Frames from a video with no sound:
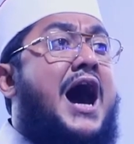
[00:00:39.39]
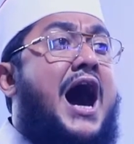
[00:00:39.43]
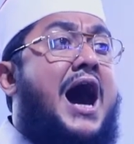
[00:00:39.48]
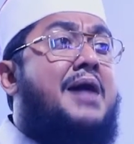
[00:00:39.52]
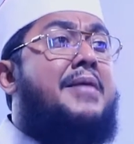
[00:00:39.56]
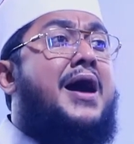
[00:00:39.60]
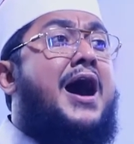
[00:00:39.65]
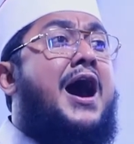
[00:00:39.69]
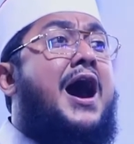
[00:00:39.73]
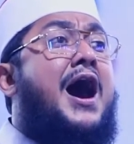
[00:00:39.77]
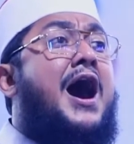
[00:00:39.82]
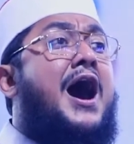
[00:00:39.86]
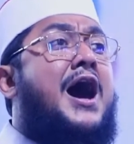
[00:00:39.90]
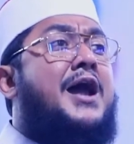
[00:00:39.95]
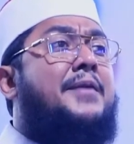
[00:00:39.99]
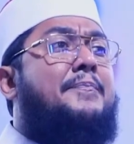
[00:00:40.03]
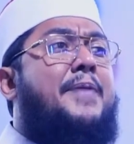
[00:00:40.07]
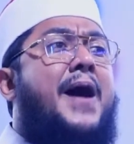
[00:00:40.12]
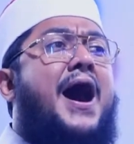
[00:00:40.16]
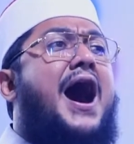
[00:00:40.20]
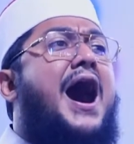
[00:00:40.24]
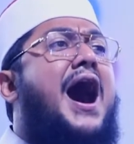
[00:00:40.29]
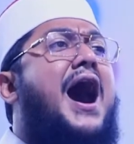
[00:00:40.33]
আমার
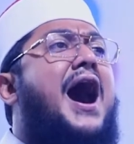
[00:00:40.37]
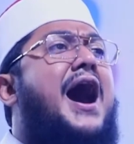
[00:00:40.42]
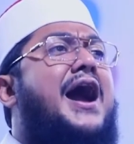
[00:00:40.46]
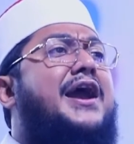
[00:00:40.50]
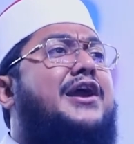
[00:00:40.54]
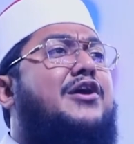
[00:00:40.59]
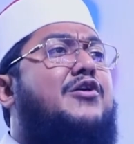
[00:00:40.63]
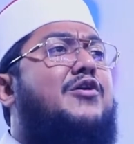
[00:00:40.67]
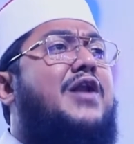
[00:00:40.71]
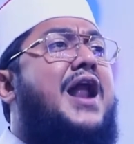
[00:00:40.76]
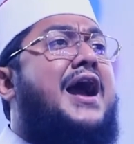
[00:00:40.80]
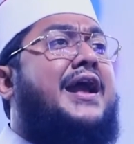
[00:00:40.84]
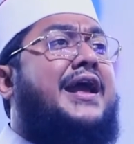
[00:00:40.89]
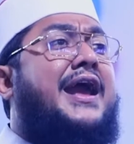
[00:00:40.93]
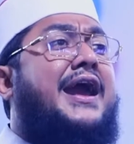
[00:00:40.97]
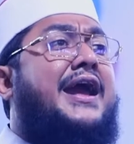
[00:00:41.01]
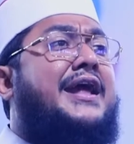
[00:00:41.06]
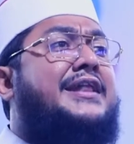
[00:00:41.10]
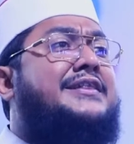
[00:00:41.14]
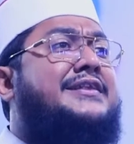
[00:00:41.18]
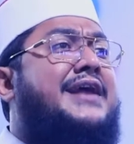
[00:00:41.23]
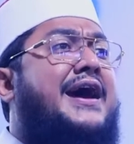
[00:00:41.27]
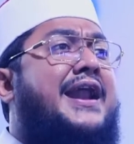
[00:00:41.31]
ভাইগুলাকে
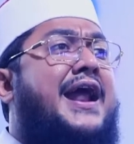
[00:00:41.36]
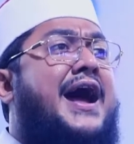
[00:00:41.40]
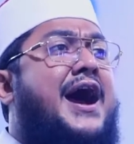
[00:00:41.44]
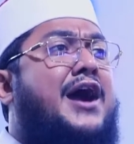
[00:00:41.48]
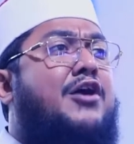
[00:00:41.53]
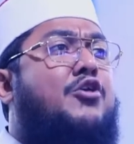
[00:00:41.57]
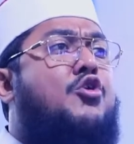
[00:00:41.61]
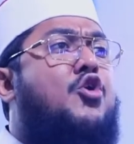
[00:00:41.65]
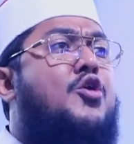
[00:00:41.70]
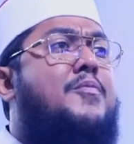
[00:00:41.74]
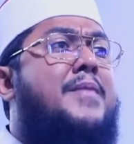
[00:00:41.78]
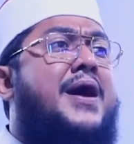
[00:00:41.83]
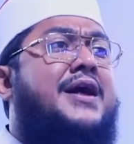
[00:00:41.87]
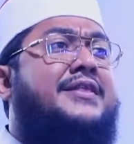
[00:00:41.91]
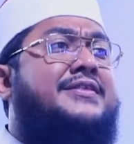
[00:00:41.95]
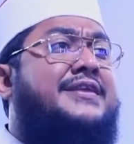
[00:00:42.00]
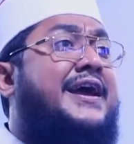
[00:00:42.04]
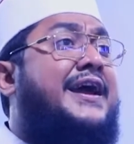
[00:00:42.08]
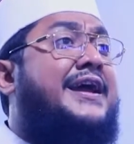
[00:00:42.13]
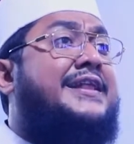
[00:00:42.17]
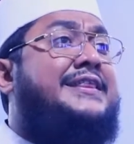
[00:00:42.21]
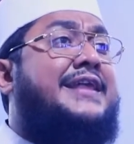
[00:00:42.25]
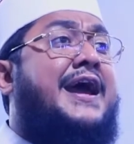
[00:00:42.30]
তারা
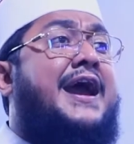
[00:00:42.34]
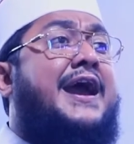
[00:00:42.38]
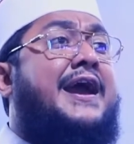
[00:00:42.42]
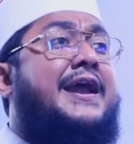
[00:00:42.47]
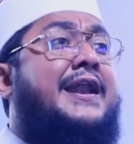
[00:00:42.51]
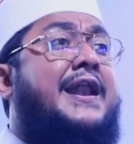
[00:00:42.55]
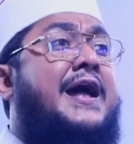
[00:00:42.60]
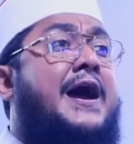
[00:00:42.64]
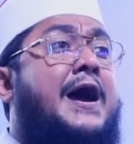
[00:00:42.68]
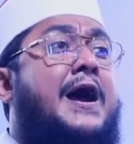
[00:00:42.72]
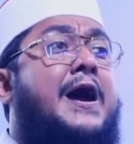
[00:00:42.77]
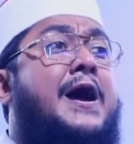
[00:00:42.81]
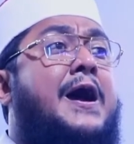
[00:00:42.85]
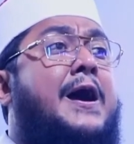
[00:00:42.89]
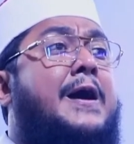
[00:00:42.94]
ঘুমাতে দেয় না